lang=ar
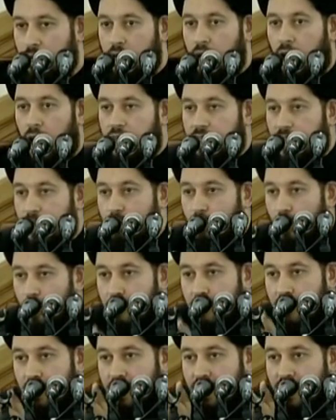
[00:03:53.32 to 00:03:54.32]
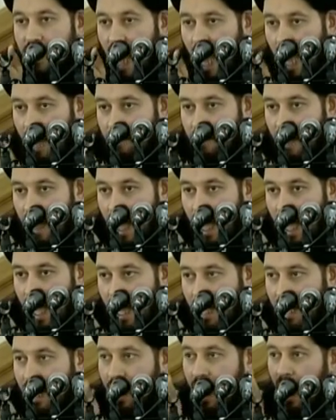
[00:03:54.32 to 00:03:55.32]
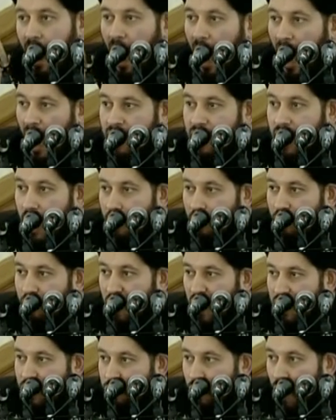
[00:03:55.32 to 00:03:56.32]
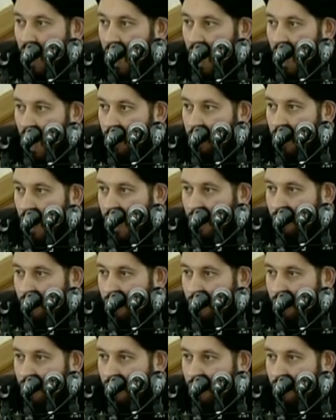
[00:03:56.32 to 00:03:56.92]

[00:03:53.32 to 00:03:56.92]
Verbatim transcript: هذا المؤمن يعمل حسب فتوى هؤلاء